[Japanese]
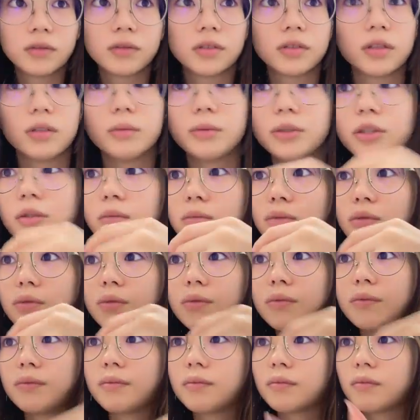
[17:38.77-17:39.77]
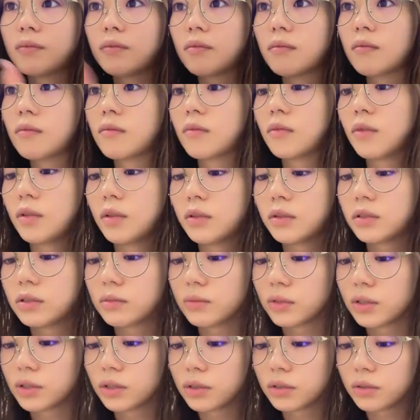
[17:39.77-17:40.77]
調べてみよういつ
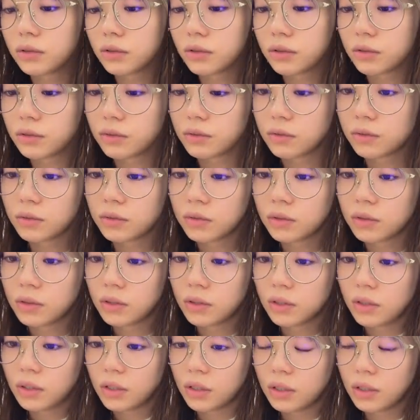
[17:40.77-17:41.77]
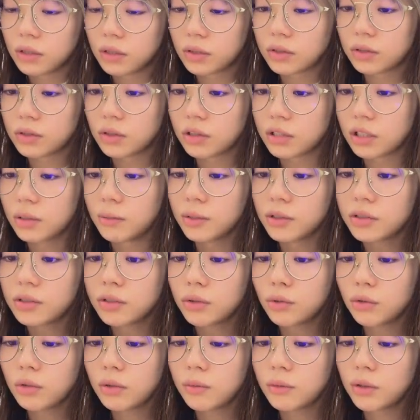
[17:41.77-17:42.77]
までえっとさ
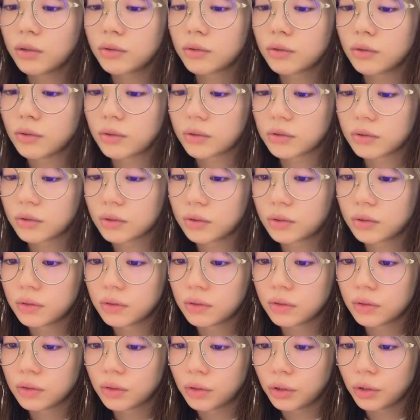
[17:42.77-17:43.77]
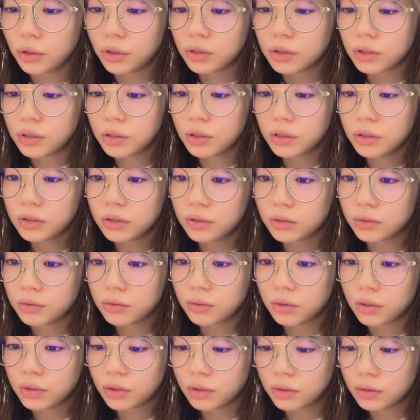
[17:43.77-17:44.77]
サマステとかもあるからさなんか嫌じゃないずっ
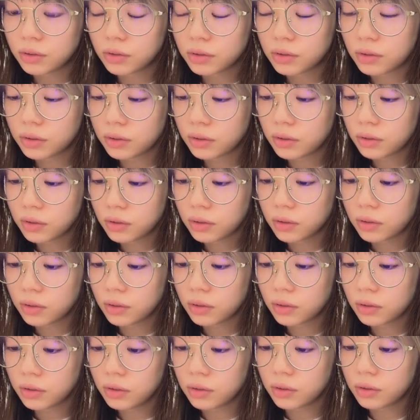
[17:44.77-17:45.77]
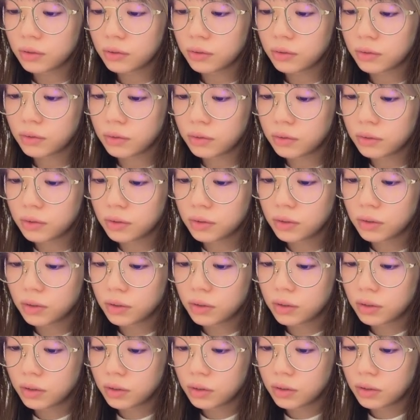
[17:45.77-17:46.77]
とあれだったらえっ、ー、と
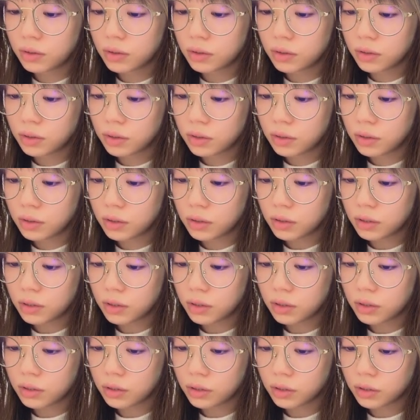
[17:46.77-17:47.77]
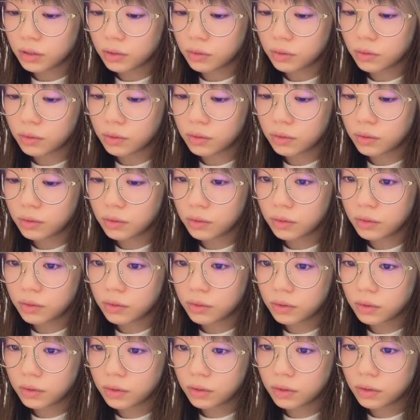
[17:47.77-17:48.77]
関東
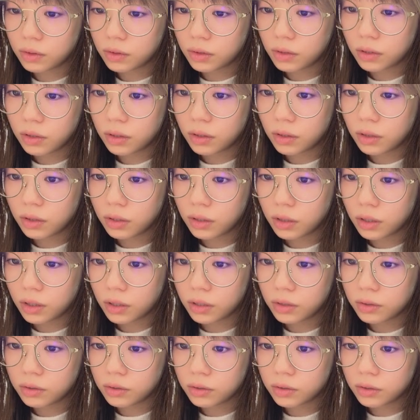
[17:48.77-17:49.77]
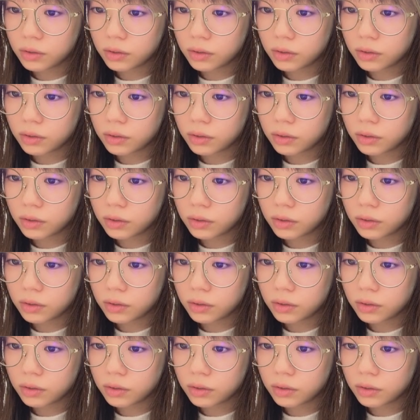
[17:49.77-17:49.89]
雷雨い